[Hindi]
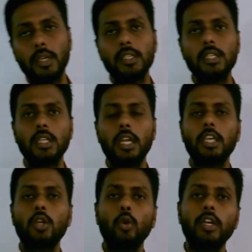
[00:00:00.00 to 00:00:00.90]
किसी तरह
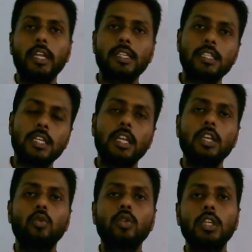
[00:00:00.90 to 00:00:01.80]
की कोई टेस्टिंग
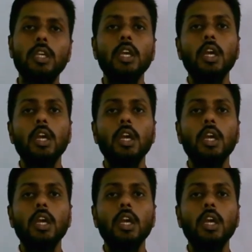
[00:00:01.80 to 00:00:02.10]
नहीं होती